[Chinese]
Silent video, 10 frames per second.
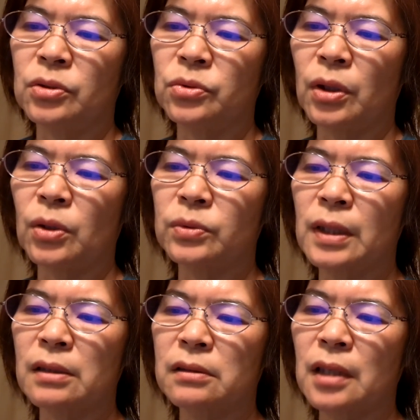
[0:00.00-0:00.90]
最后，
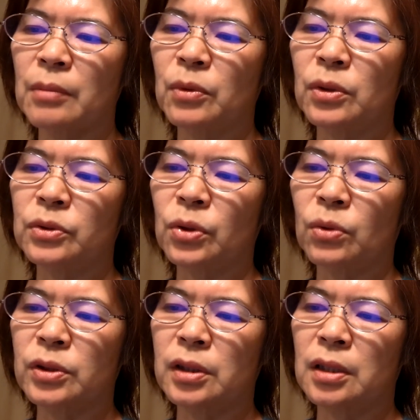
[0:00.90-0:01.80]
当萨姆尔
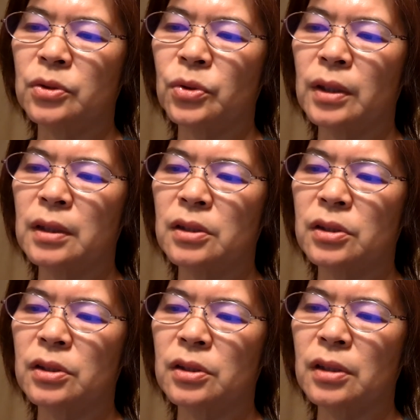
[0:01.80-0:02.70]
从神确定
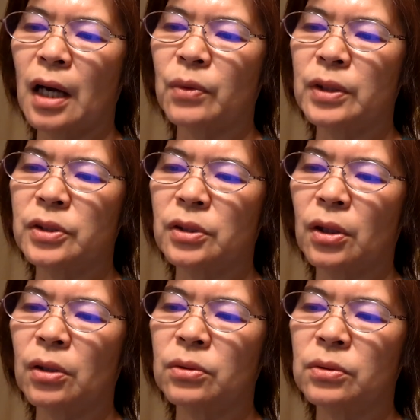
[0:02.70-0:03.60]
是大卫之
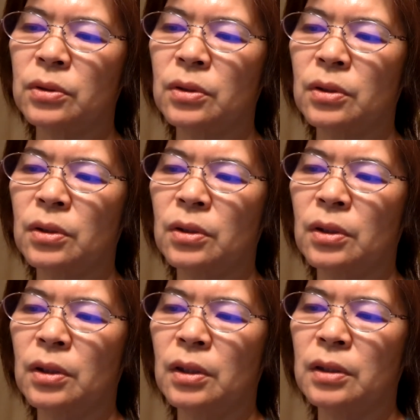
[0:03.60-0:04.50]
后，
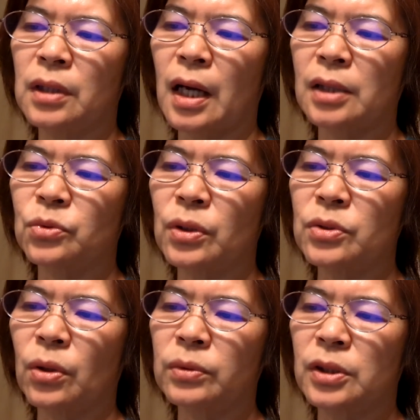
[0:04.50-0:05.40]
他遵
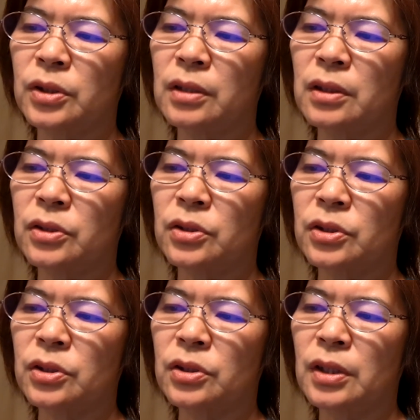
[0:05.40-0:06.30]
从了神的指
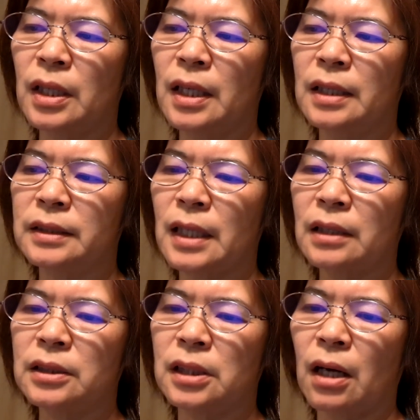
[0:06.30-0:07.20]
示，
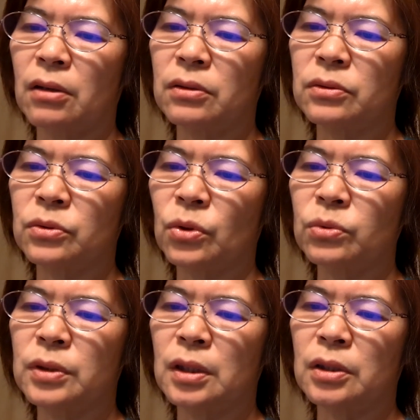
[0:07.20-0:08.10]
将脚
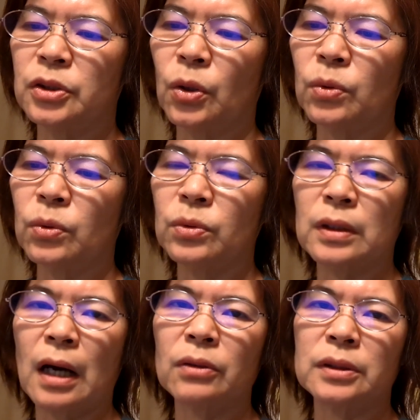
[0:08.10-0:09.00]
中的油
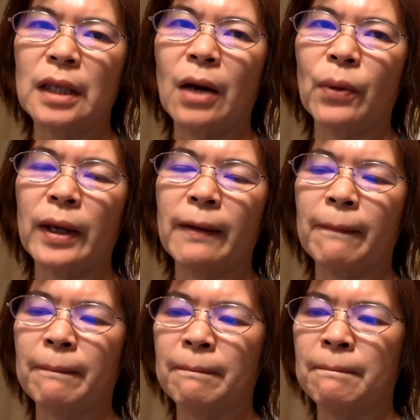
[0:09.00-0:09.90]
膏了大卫。
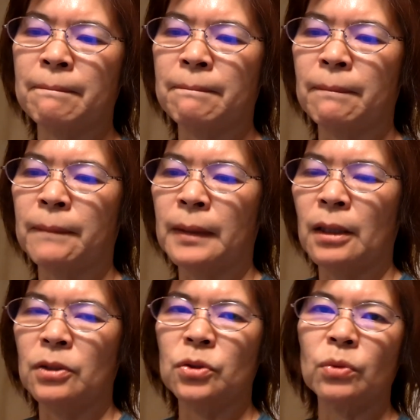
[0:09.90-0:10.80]

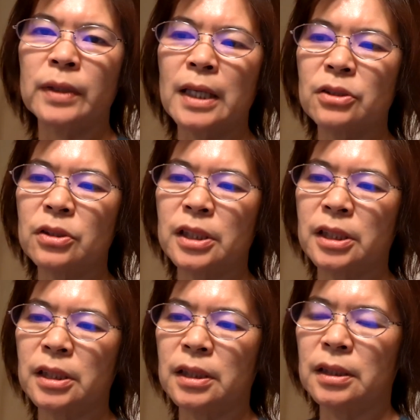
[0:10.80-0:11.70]
从那日
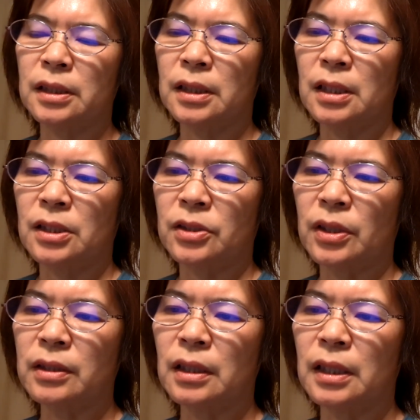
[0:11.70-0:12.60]
起，
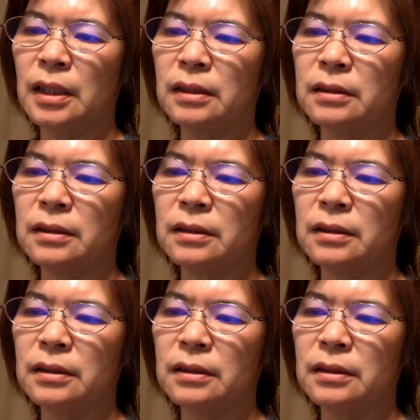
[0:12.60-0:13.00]
神的灵